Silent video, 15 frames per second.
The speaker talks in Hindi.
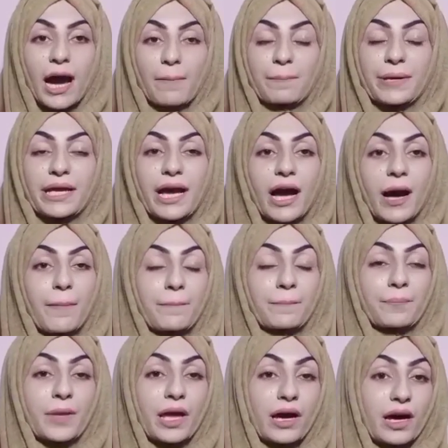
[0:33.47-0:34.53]
आप ही हम
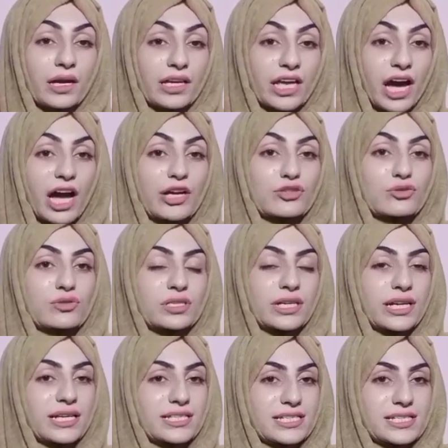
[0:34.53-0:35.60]
आ, क्या यूज़
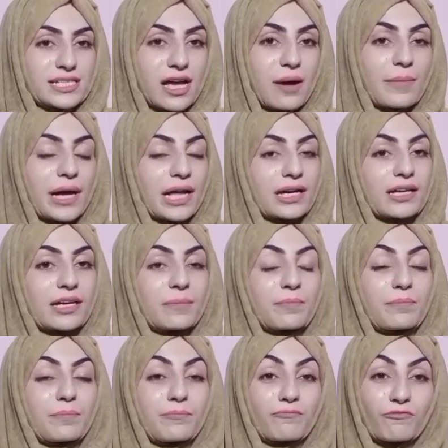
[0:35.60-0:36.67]
करें जिससे हमारा कलर
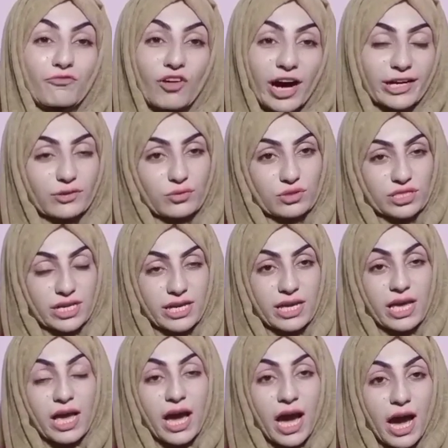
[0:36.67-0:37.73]
वाइट हो जाए
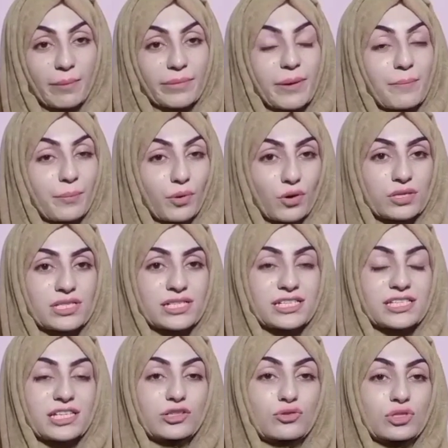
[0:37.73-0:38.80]
हमने बहुत सी
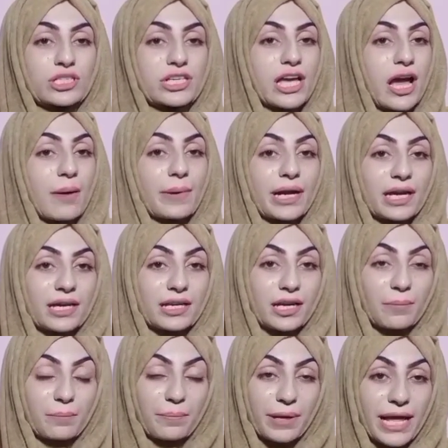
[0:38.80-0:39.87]
चीज़ें यूज़ की हैं हमारा
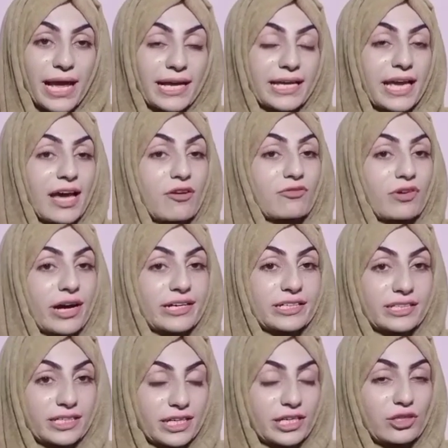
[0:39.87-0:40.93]
कलर ब्लैक है
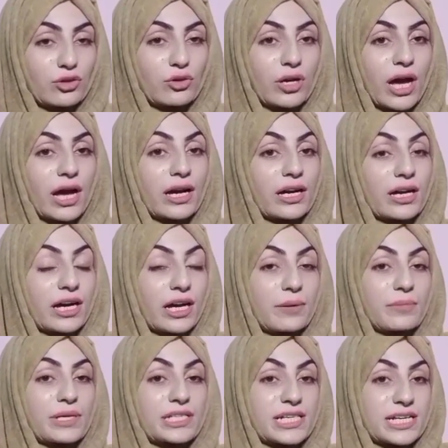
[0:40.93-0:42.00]
वाइट नहीं हो रहा
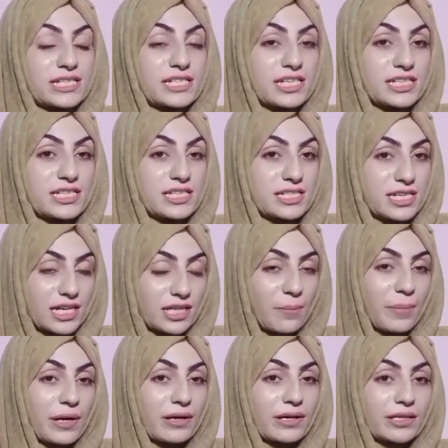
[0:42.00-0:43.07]
गर्मी जैसे जैसे
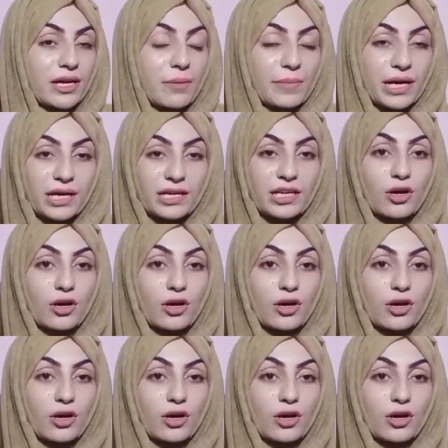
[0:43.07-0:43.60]
ज़्यादा पड़ रही है हमारा